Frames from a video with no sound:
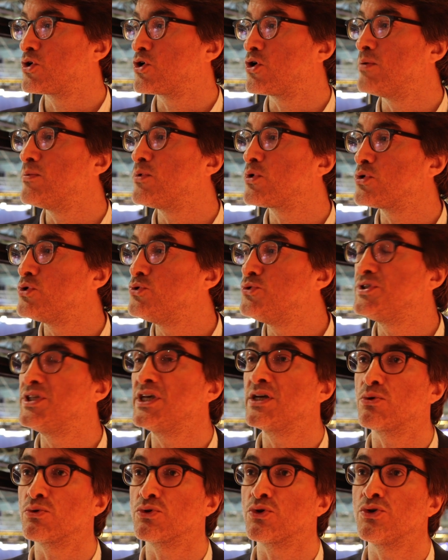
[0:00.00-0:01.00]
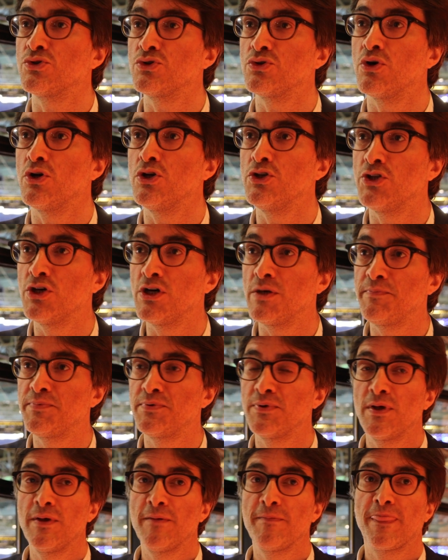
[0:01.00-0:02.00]
comment lutter contre ce hold-up,
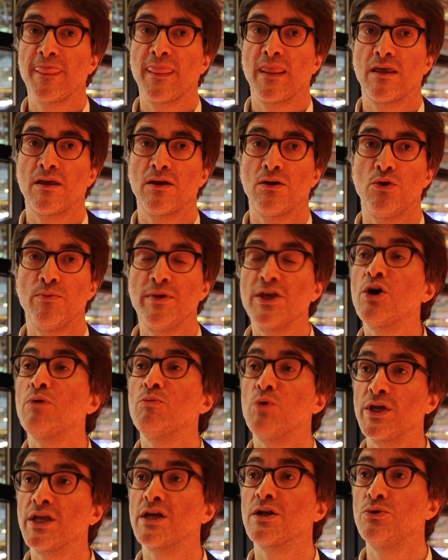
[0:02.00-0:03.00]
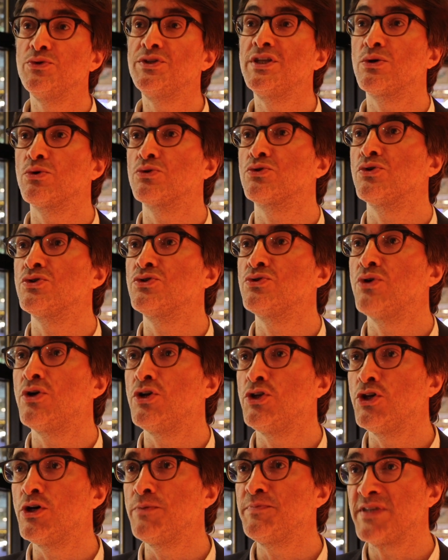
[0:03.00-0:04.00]
le meilleur moyen de lutter contre ce
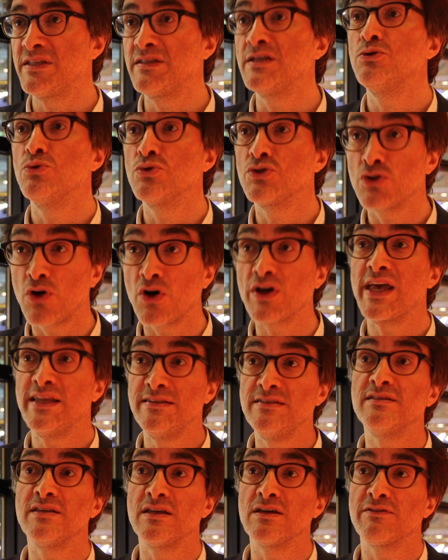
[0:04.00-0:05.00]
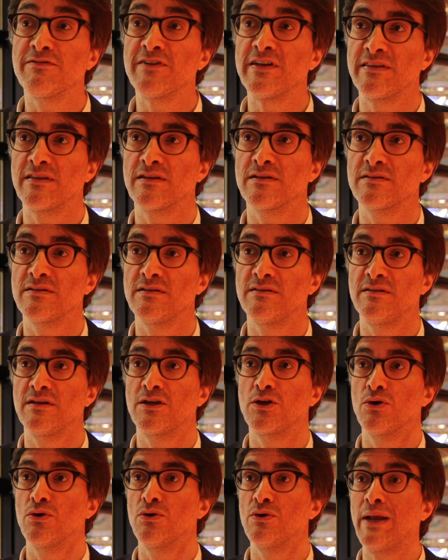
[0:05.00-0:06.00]
hold-up, c'était de s'organiser en fait. Hein. C'était
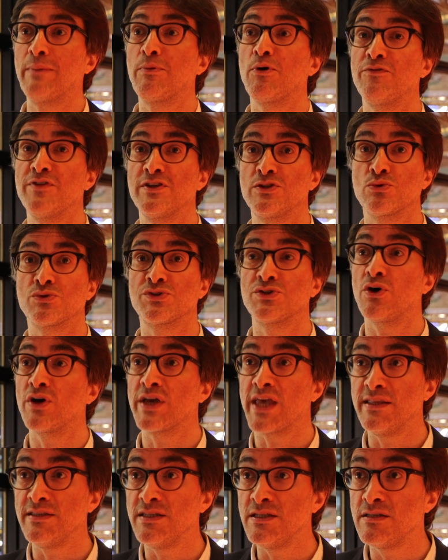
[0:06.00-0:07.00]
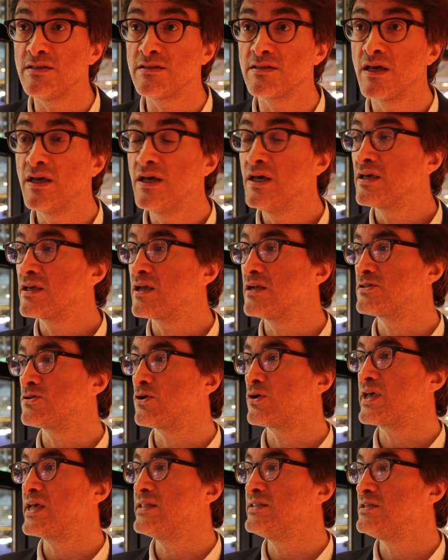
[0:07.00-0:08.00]
que la profession s'organise, qu'elle
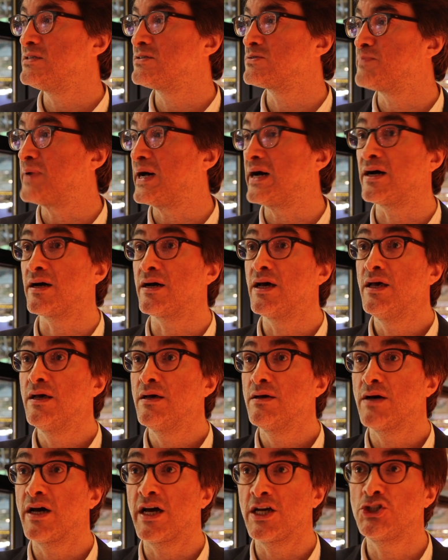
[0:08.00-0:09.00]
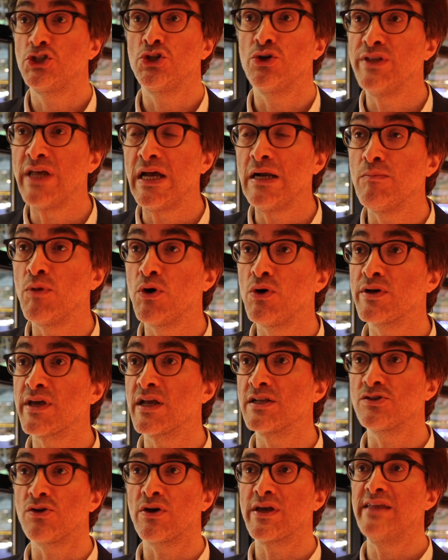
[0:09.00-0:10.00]
s'organise par régionalement,
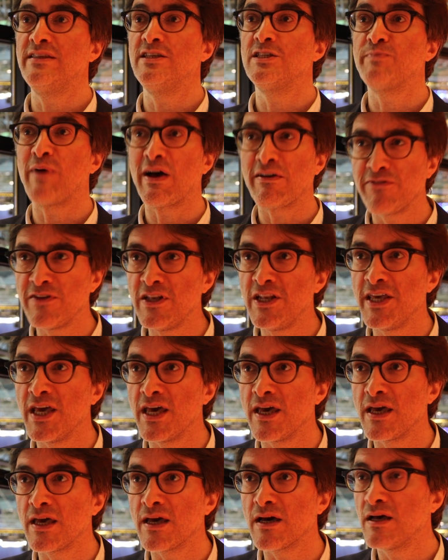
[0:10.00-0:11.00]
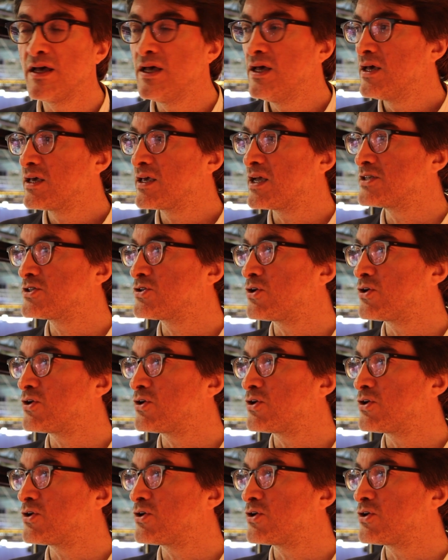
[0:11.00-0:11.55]
qu'elle s'organise par filière, qu'elle